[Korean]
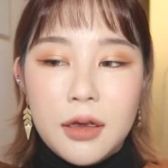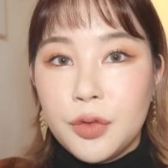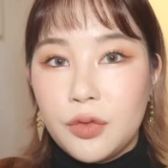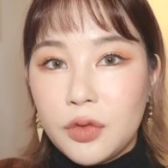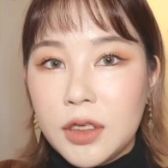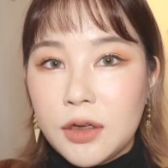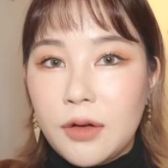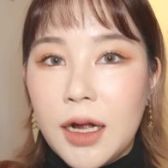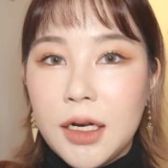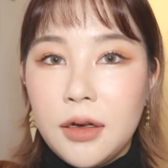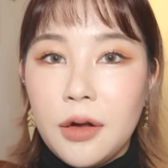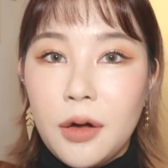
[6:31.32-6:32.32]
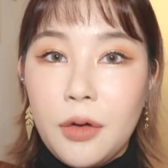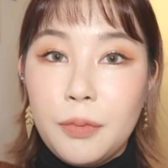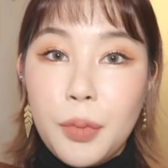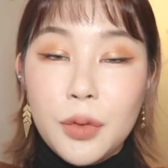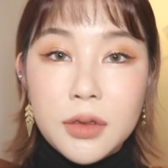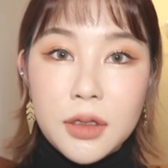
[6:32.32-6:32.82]
뷰티
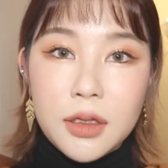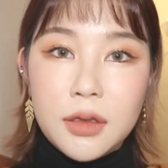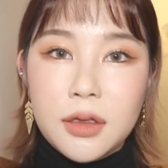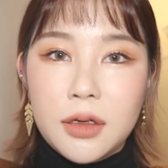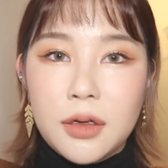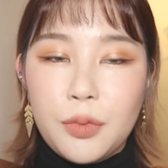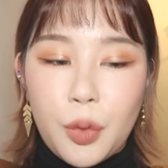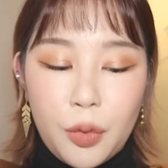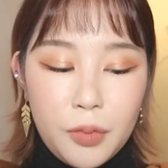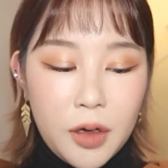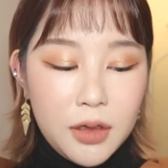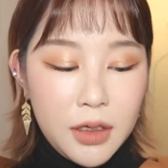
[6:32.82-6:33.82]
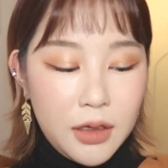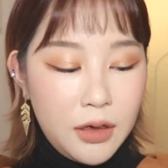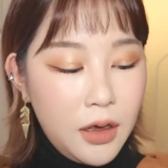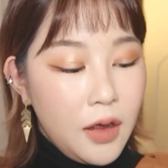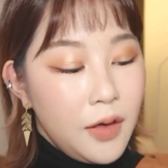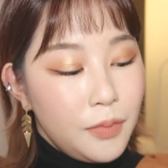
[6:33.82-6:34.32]
관련 포스팅들을 보면은